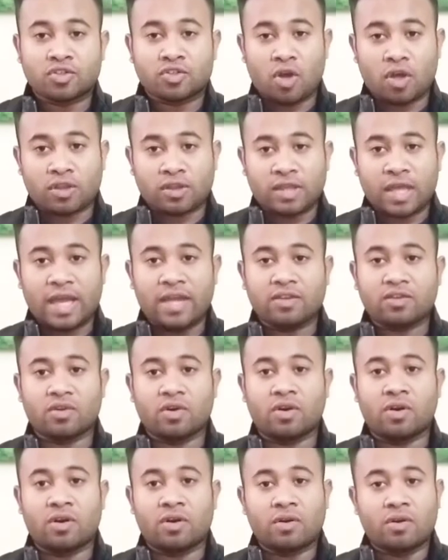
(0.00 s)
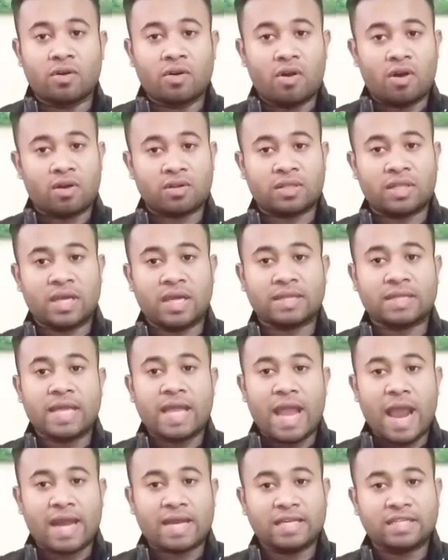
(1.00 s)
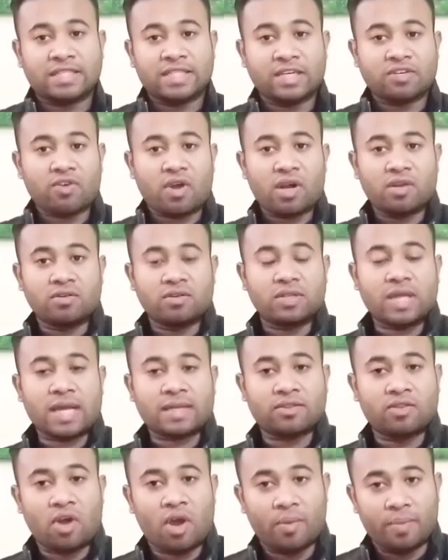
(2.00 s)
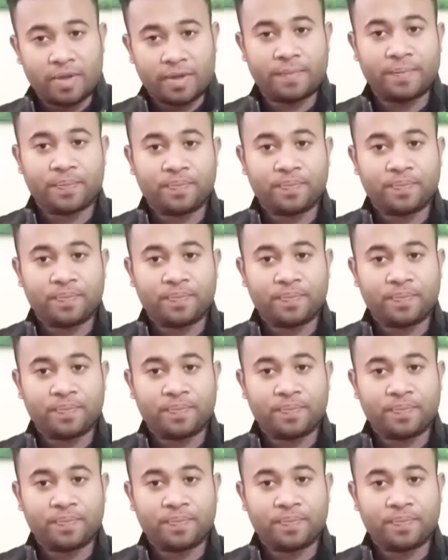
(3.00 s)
সত্যায়িত অর্থাৎ অ্যাটেস্টেড করানো থাকতে হবে